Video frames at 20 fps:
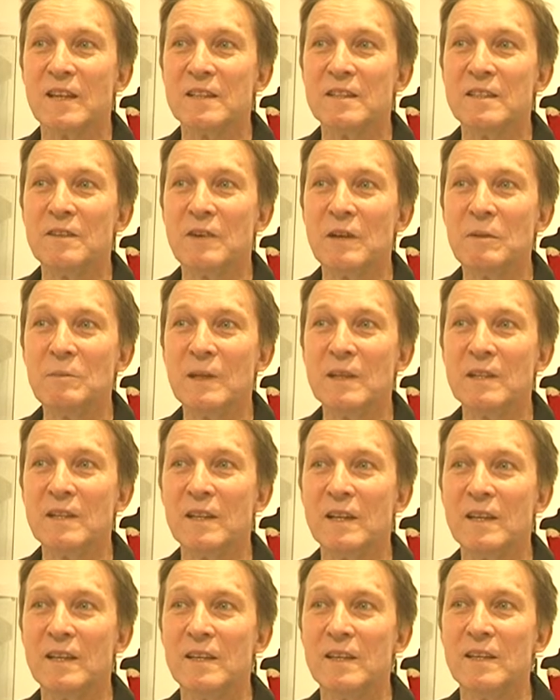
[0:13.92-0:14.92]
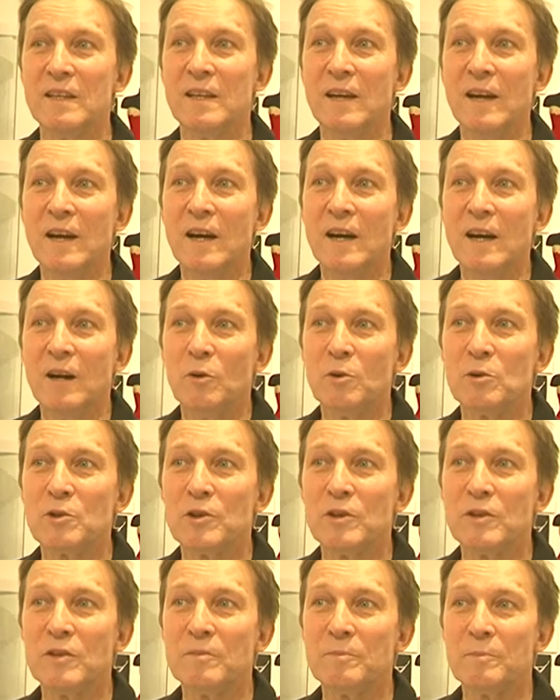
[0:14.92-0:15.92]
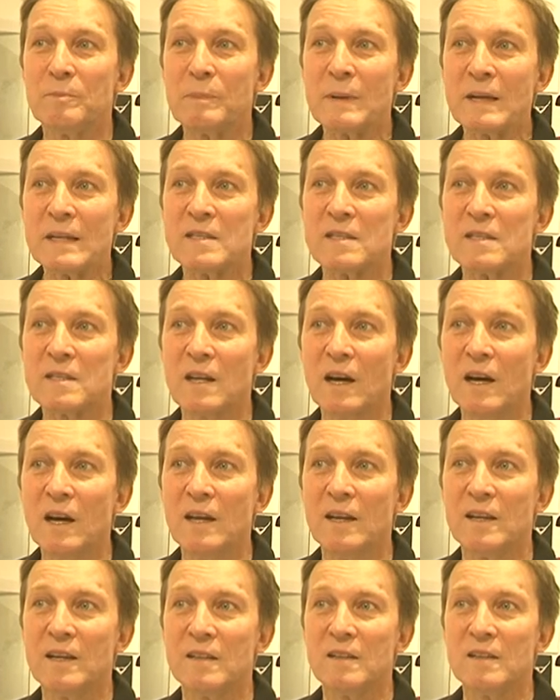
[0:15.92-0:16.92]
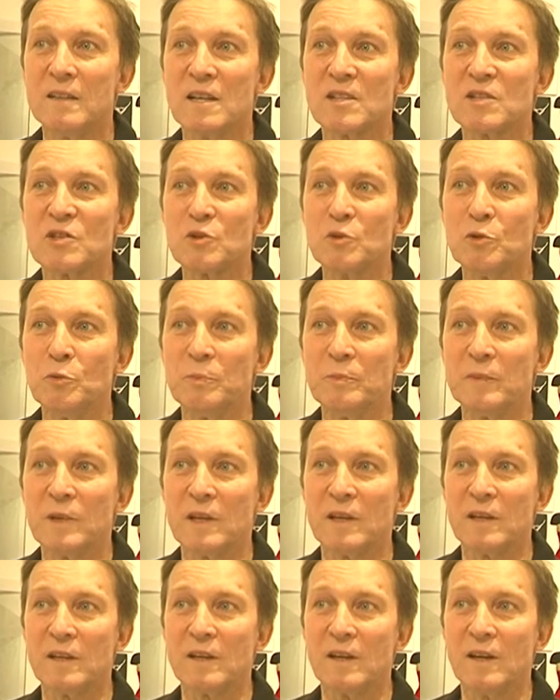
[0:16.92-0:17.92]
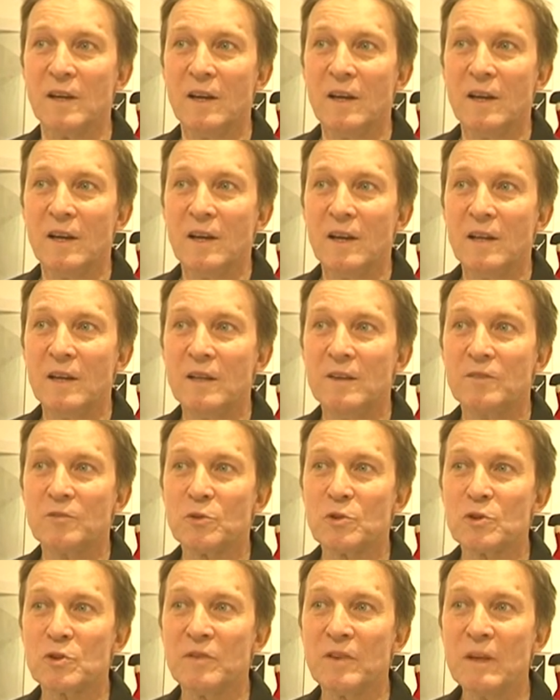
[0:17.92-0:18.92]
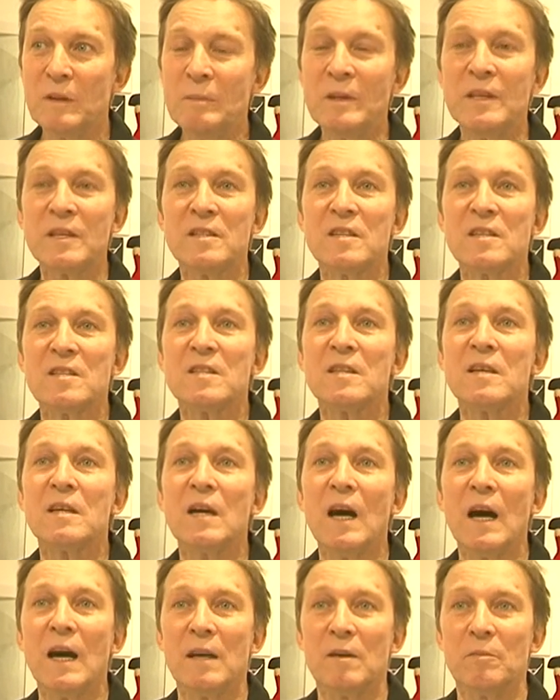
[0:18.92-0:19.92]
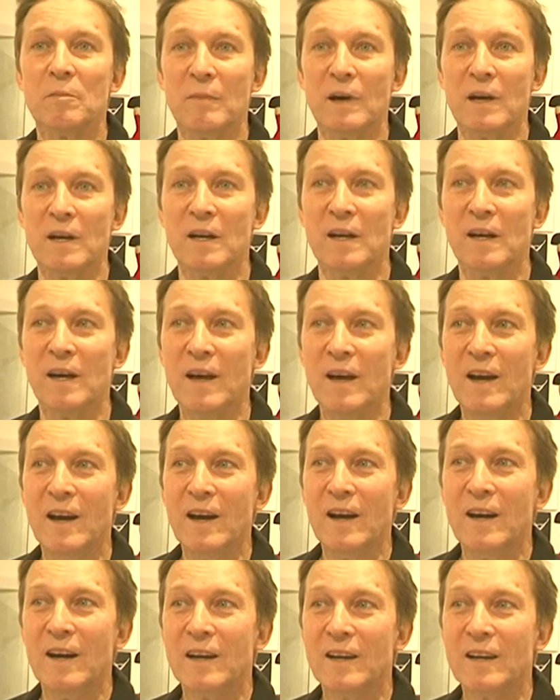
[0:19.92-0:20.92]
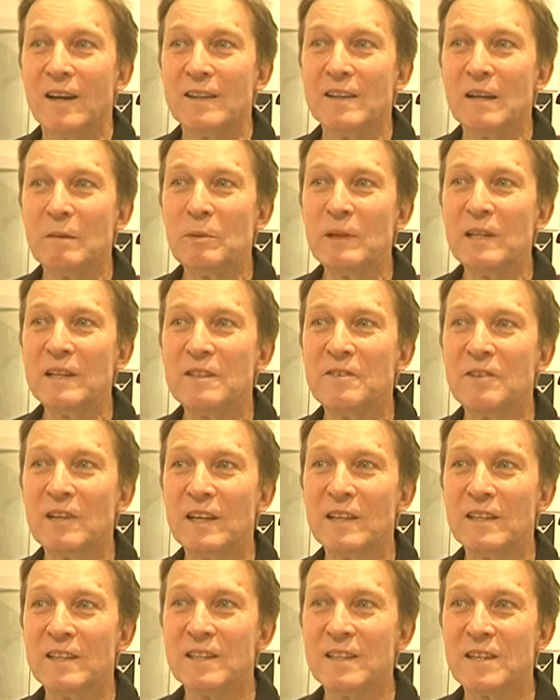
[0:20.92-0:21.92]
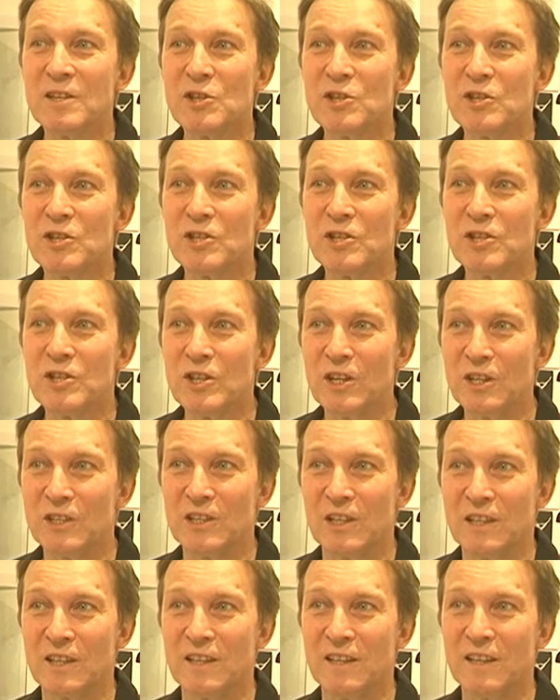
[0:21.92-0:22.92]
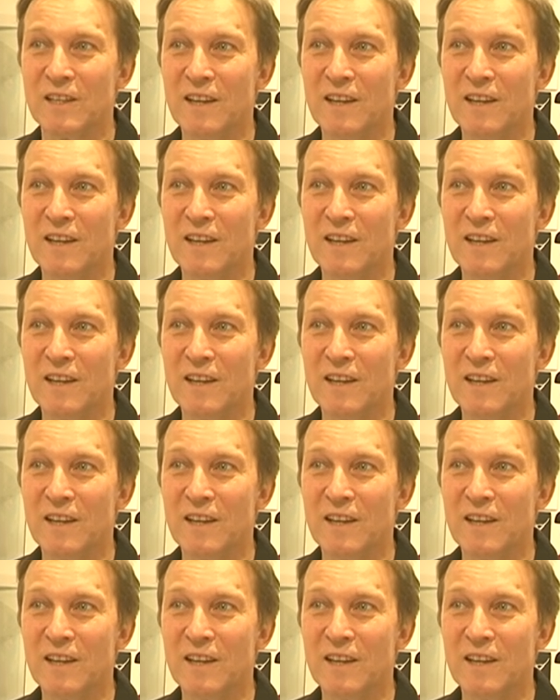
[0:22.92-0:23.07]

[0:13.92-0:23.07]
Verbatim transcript: одновременно и очень простая, доступная и в то же время недосягаемая. Она была невероятно щедрой,